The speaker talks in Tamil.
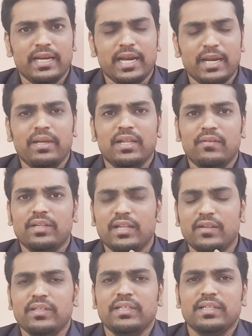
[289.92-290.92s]
நிலைமையில தான் வந்து
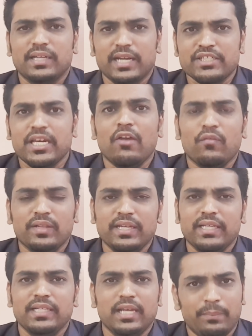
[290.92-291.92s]
அதாவது ரஷ்யா வந்து
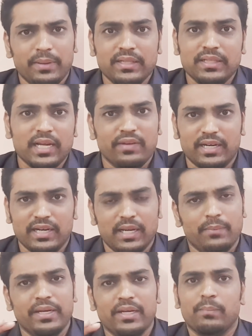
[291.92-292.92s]
இந்தியா பின்தங்க வைக்கல
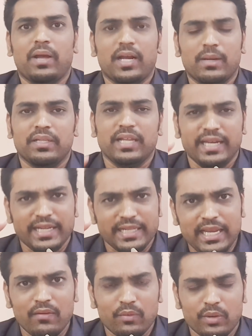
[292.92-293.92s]
அப்படின்னு பார்க்கப்படுது
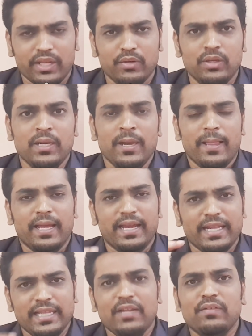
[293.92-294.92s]
இந்தியாவோடையும்
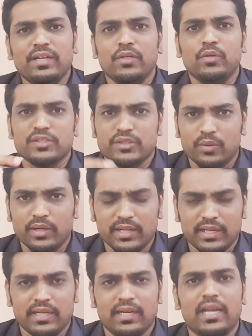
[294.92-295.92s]
எந்த அளவுக்கு யூஎஸோட
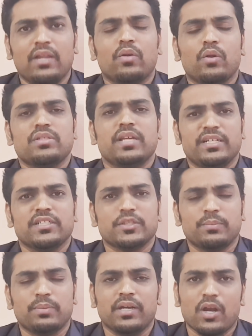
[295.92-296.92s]
நல்ல க்ளோஸ்
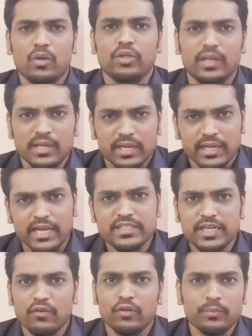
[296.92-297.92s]
ரிலேஷன்ஷிப் இருக்காங்களோ இருந்தாலும்
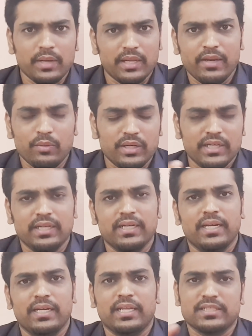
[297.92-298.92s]
ரஷ்யாவோடையும் அதே ஒரு
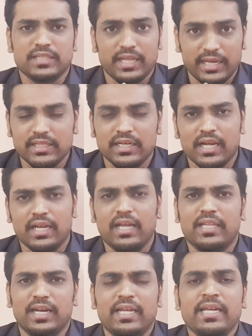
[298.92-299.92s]
டச்சில் தான் இருந்திருக்காங்க
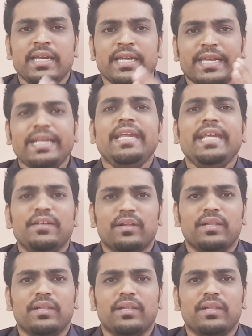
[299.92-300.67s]
அதனால இன்னைக்கு